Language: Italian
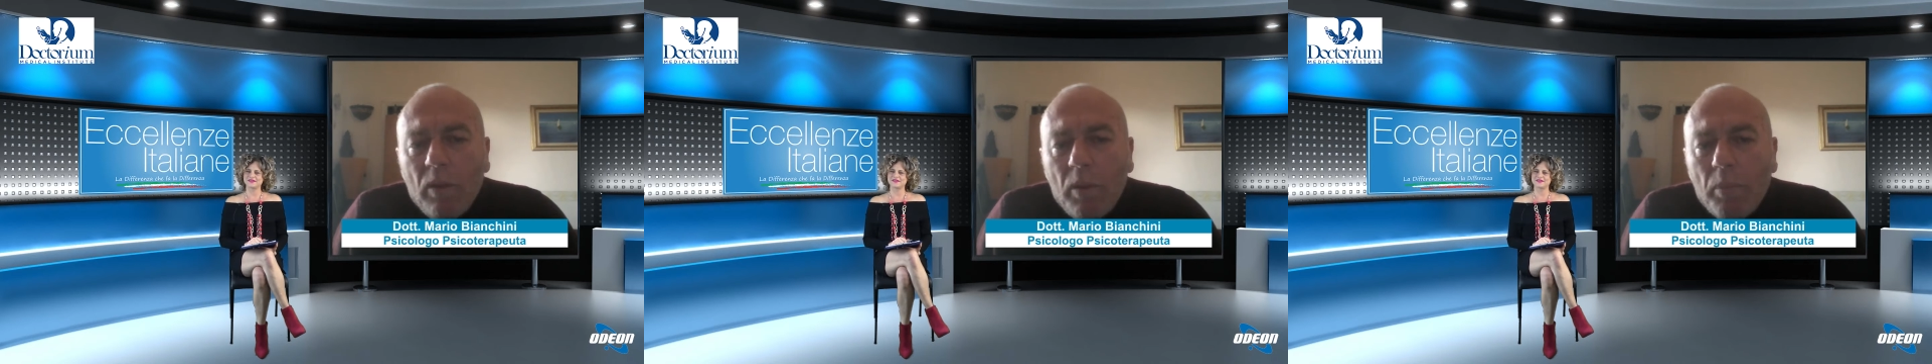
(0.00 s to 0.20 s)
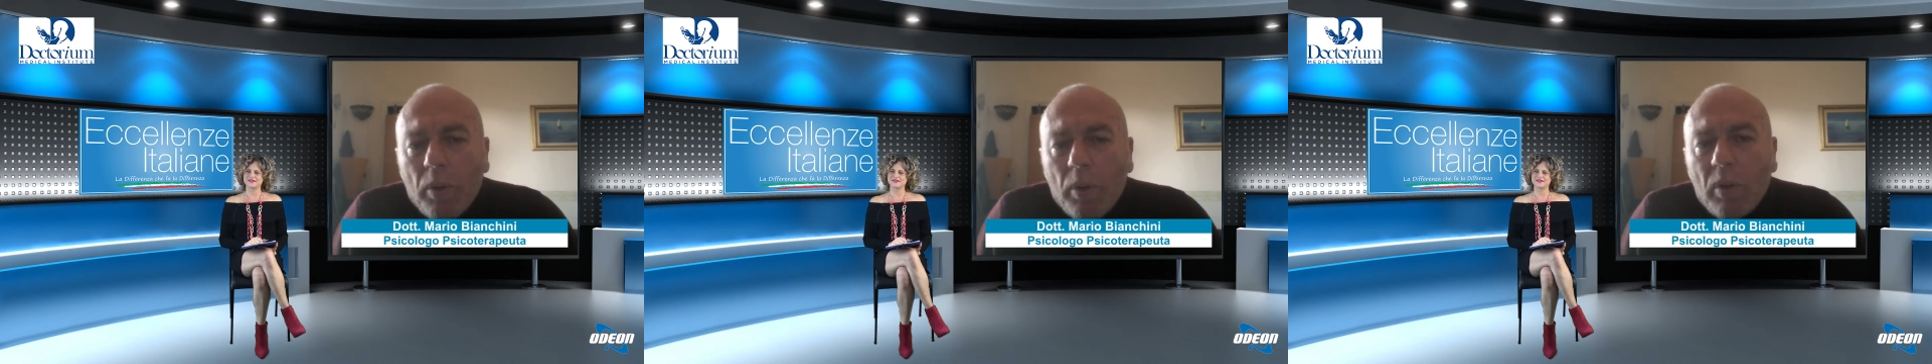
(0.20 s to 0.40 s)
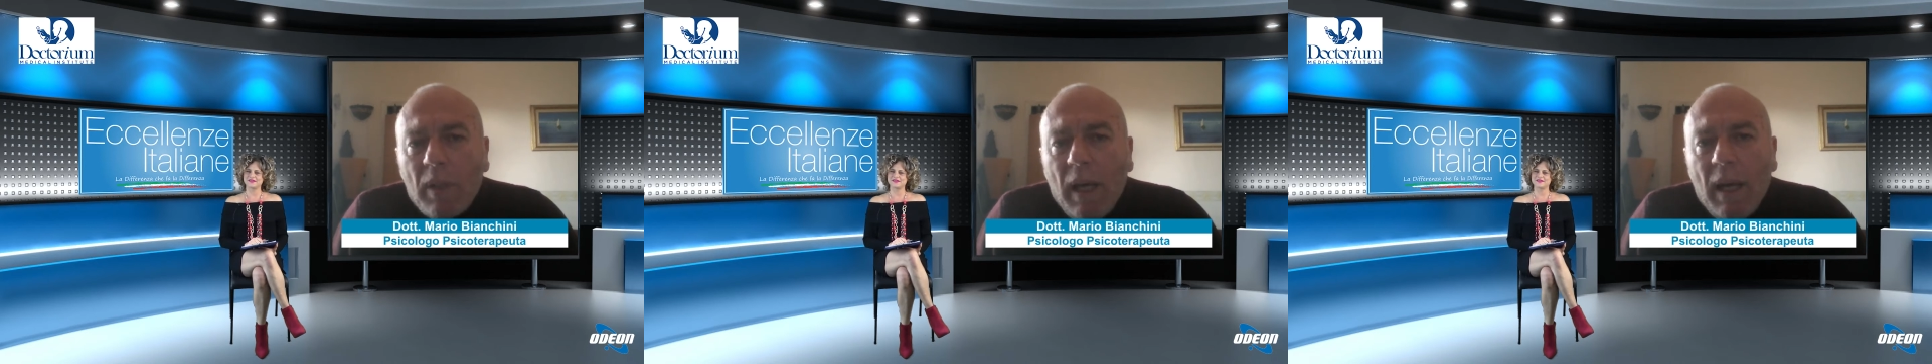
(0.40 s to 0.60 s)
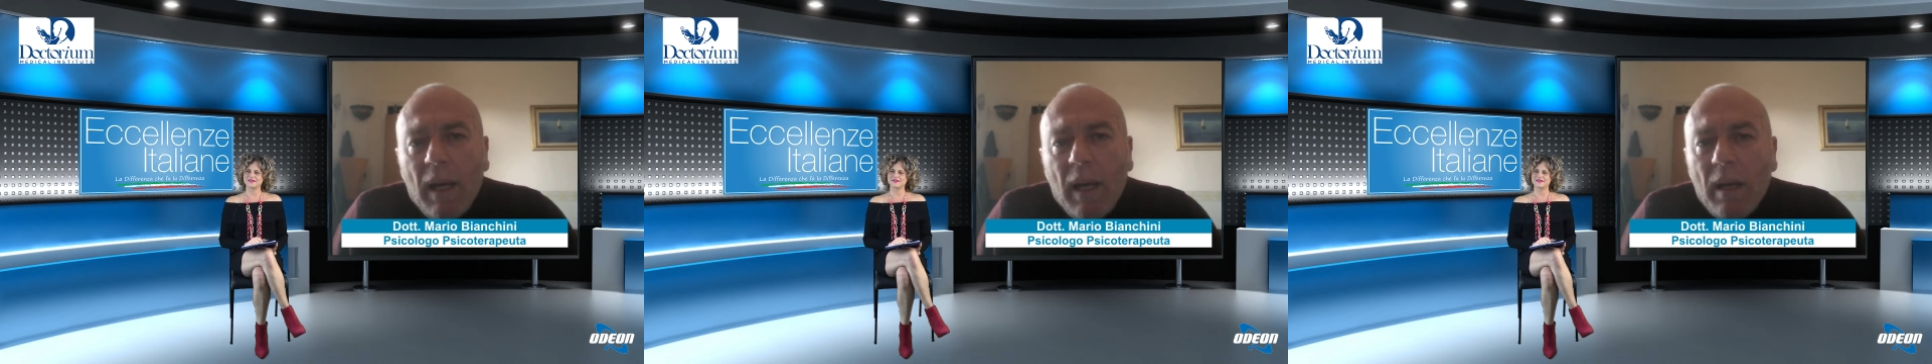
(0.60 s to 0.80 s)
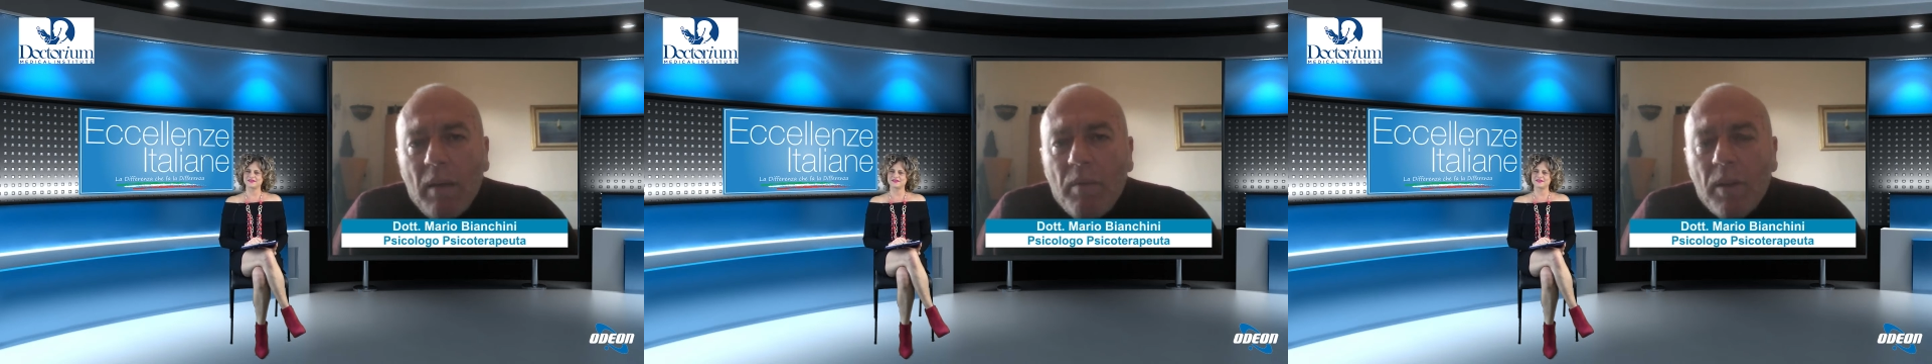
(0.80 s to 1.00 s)
di portare
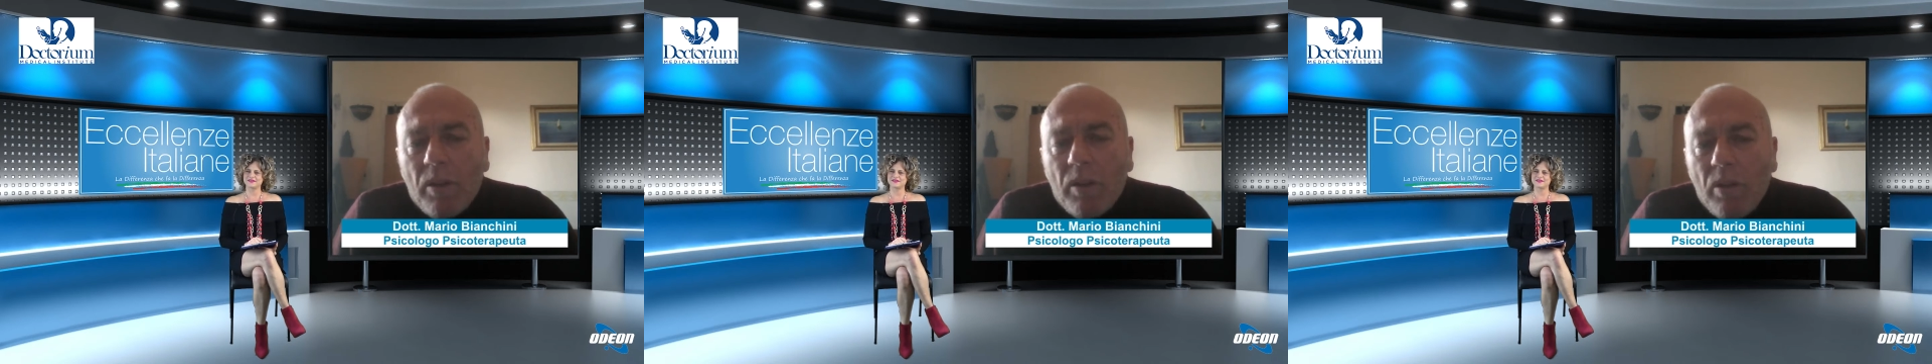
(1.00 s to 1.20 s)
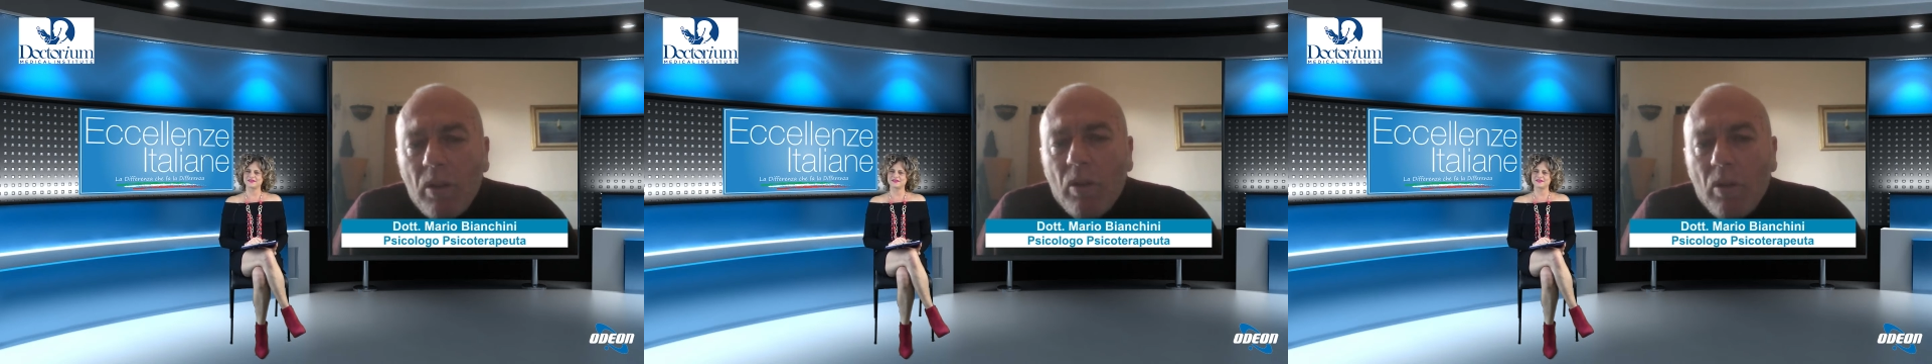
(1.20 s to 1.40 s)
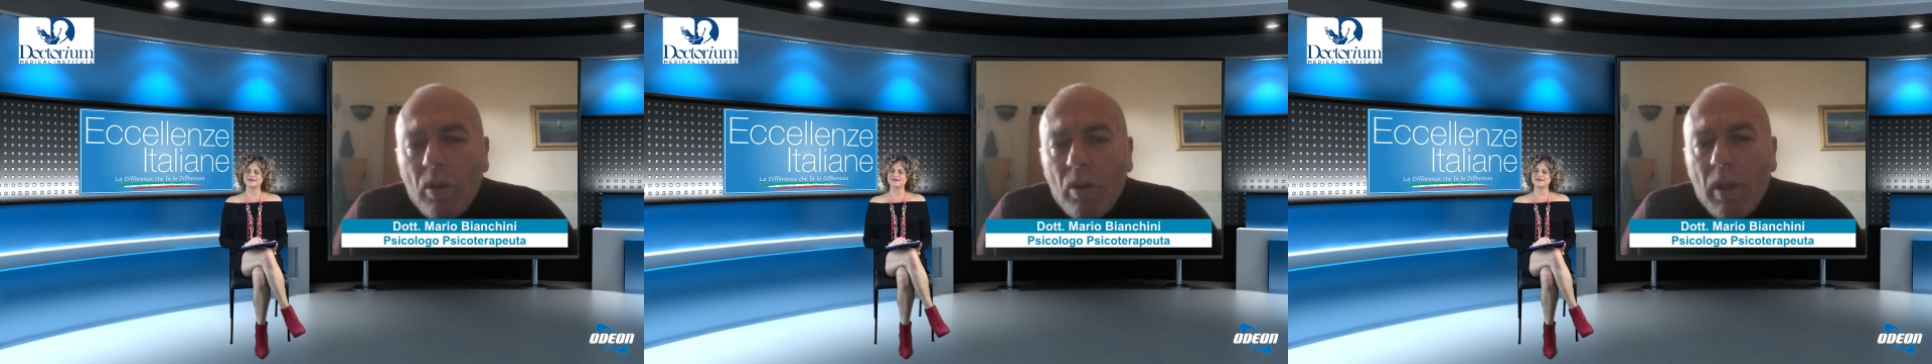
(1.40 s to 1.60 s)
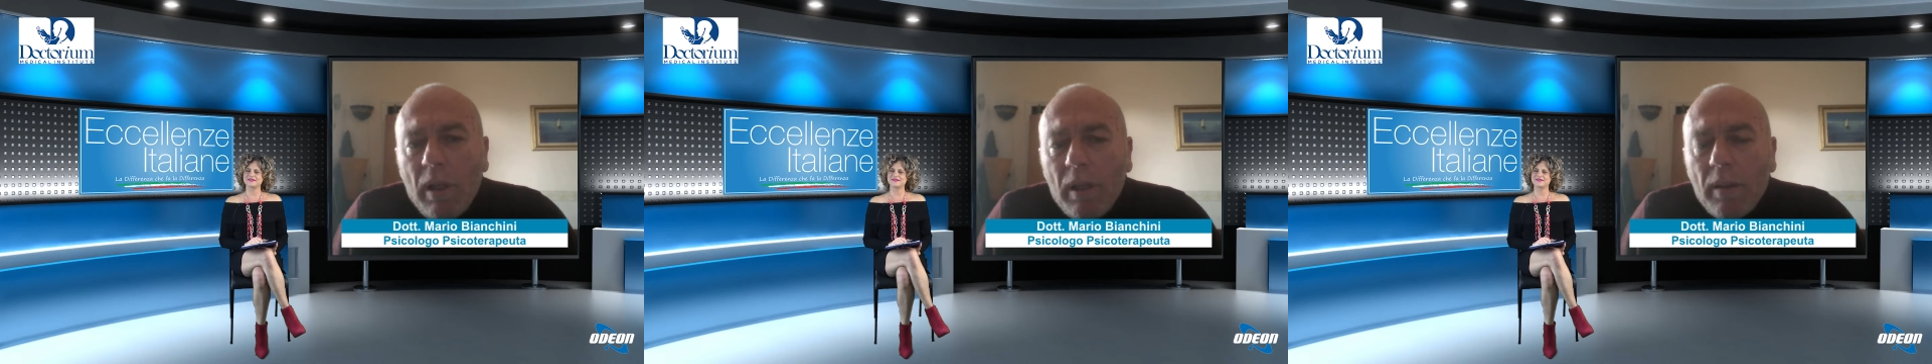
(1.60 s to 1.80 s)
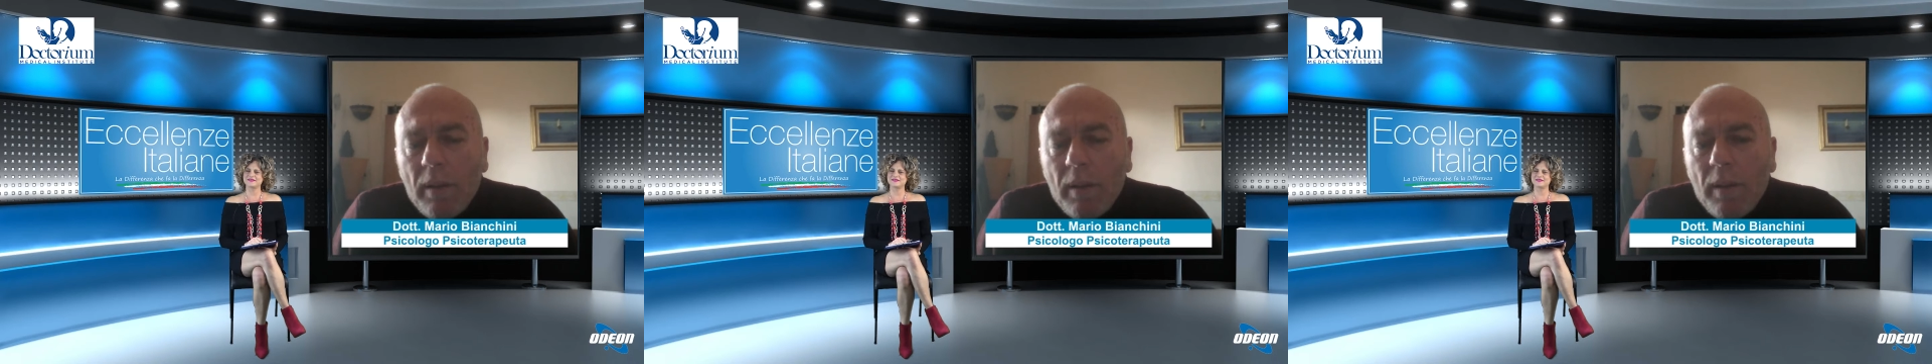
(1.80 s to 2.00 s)
la riflessione